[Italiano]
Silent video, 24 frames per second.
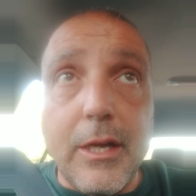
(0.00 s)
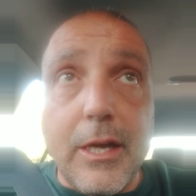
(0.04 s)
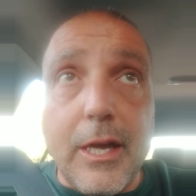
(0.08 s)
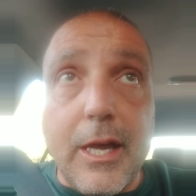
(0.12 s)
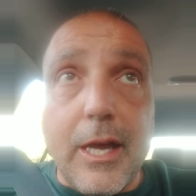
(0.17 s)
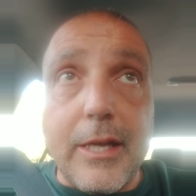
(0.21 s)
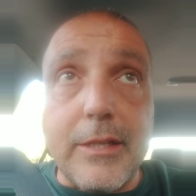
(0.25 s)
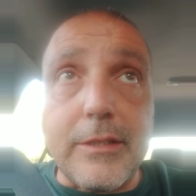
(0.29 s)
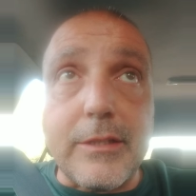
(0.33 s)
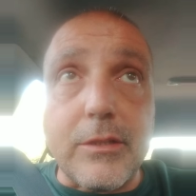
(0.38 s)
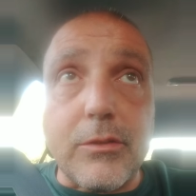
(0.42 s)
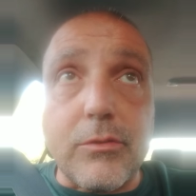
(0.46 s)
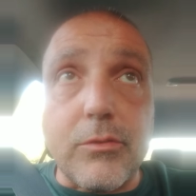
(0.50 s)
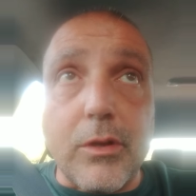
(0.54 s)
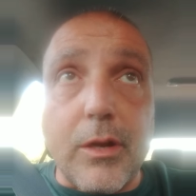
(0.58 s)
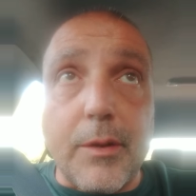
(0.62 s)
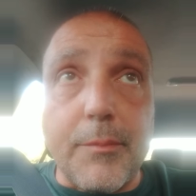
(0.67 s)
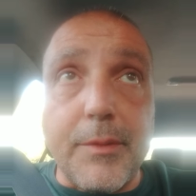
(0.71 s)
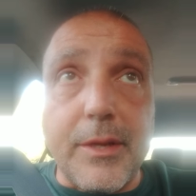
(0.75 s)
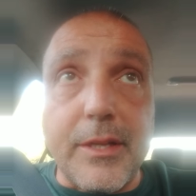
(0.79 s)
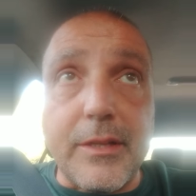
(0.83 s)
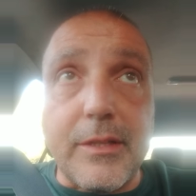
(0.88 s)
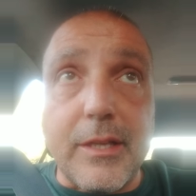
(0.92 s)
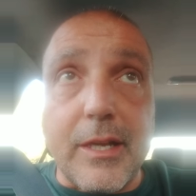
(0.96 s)
e
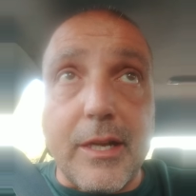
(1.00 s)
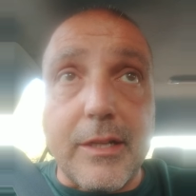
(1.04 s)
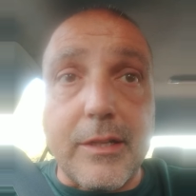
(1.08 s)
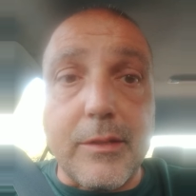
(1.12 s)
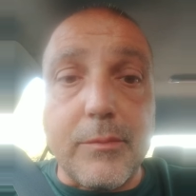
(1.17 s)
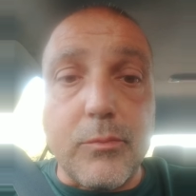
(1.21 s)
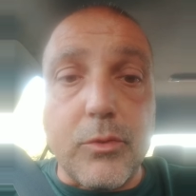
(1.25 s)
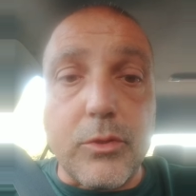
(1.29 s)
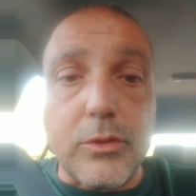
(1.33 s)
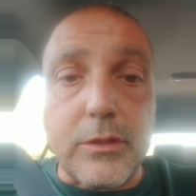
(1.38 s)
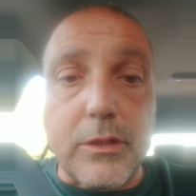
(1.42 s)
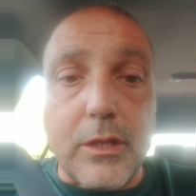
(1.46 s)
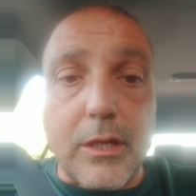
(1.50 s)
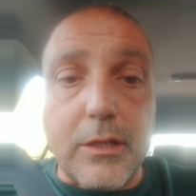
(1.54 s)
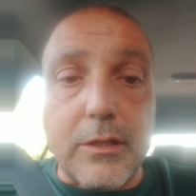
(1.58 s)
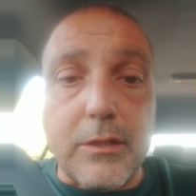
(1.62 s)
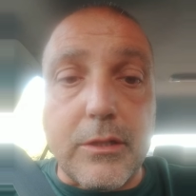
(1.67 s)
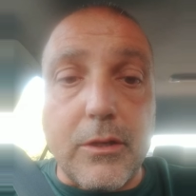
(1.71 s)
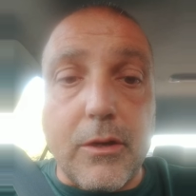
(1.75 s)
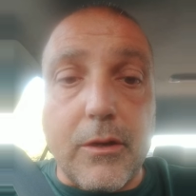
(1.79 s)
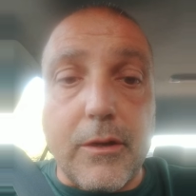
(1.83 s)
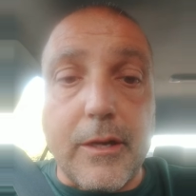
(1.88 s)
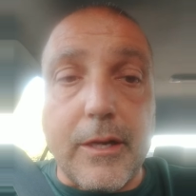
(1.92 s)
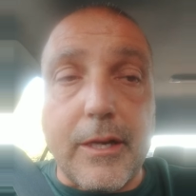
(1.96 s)
sicuramente la
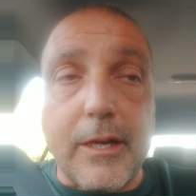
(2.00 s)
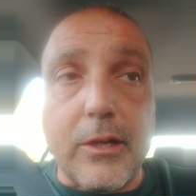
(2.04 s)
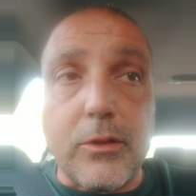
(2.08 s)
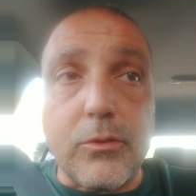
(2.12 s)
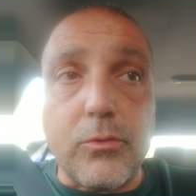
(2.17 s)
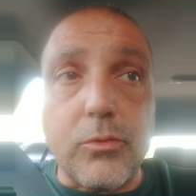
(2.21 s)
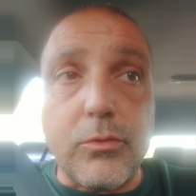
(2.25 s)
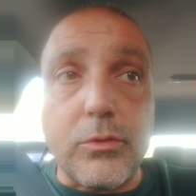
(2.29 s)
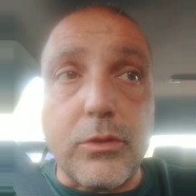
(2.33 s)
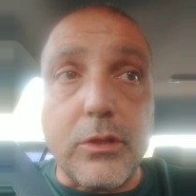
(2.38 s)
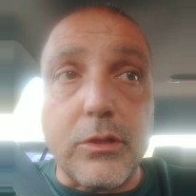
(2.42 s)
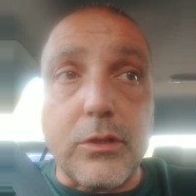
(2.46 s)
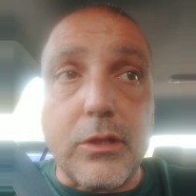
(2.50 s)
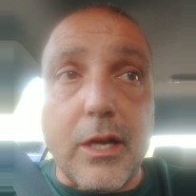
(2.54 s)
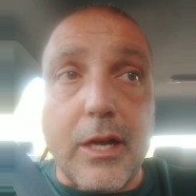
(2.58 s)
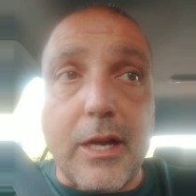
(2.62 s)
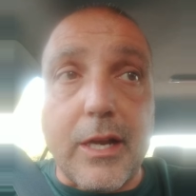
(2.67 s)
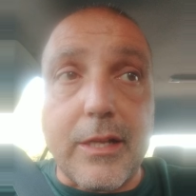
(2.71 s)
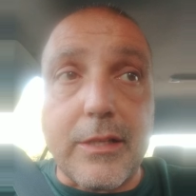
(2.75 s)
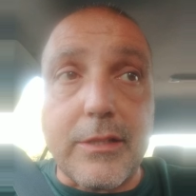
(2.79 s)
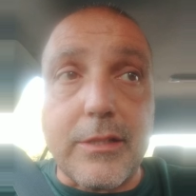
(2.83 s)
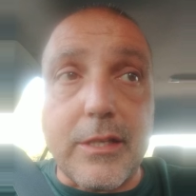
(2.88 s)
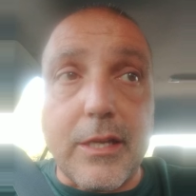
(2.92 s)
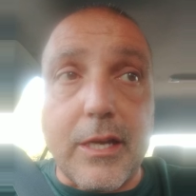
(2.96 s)
dimostrazione che tutti i
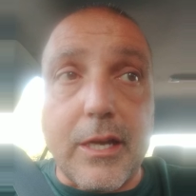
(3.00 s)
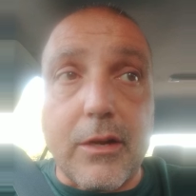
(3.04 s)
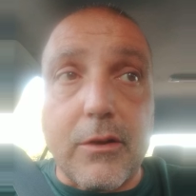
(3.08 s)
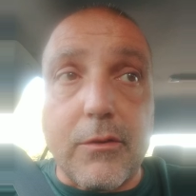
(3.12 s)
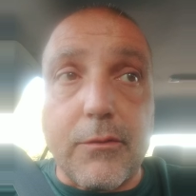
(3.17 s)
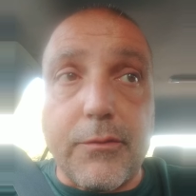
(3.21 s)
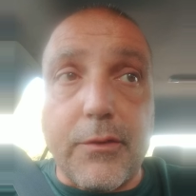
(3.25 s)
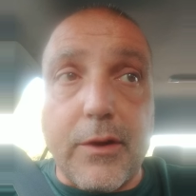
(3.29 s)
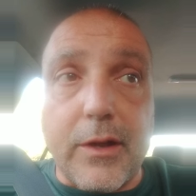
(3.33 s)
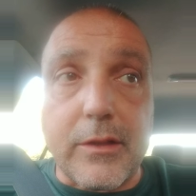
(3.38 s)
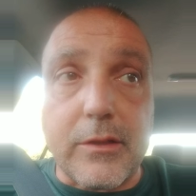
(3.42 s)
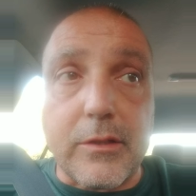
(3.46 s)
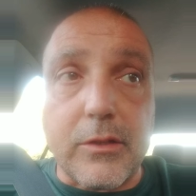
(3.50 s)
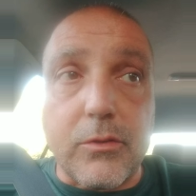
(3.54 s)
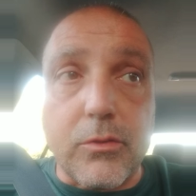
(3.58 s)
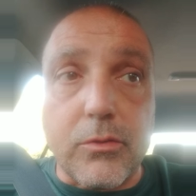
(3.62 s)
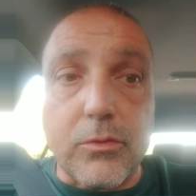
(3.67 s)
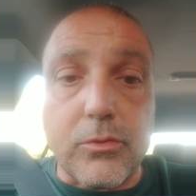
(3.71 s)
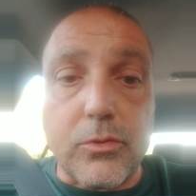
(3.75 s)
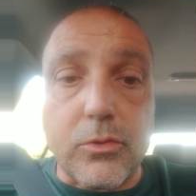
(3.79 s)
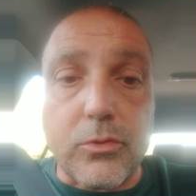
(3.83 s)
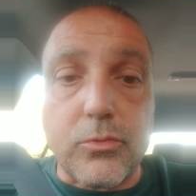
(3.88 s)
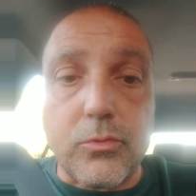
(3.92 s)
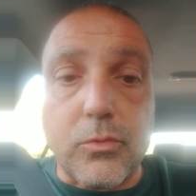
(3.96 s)
3-0 fatti
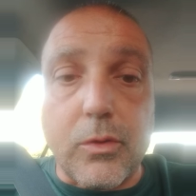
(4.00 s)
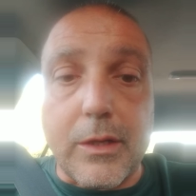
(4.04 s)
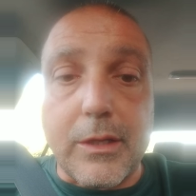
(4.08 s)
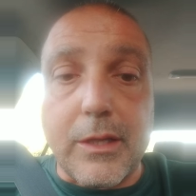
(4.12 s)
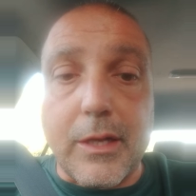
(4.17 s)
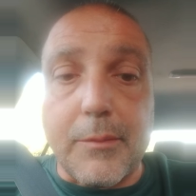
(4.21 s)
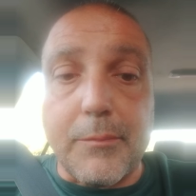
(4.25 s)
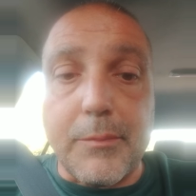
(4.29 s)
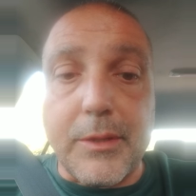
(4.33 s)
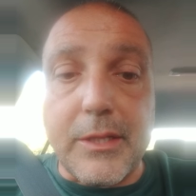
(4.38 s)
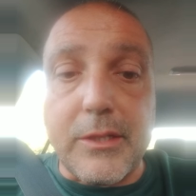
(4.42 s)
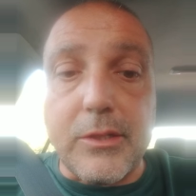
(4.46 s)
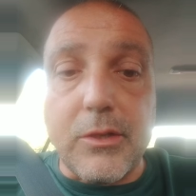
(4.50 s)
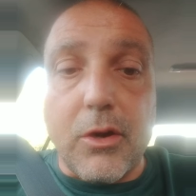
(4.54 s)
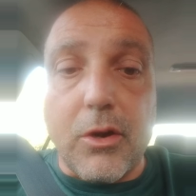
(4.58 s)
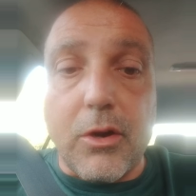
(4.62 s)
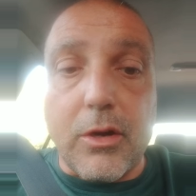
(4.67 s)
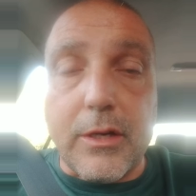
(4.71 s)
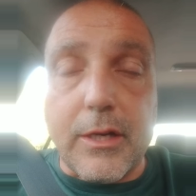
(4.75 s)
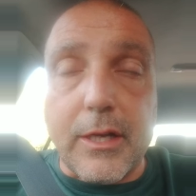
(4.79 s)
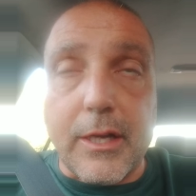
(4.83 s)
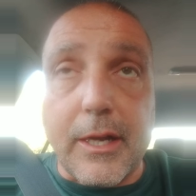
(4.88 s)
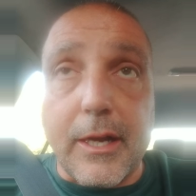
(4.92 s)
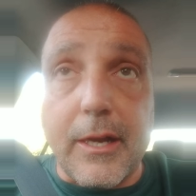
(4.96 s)
contro squadre
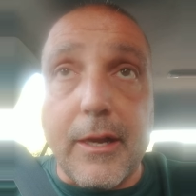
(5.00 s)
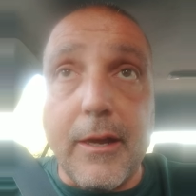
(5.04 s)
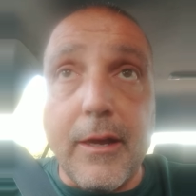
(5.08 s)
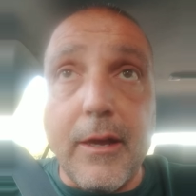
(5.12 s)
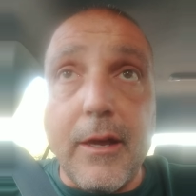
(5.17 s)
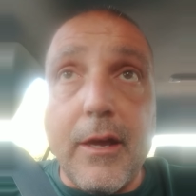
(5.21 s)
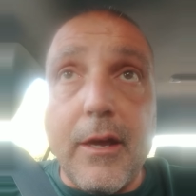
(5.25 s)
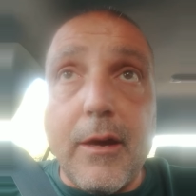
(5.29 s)
mediocri,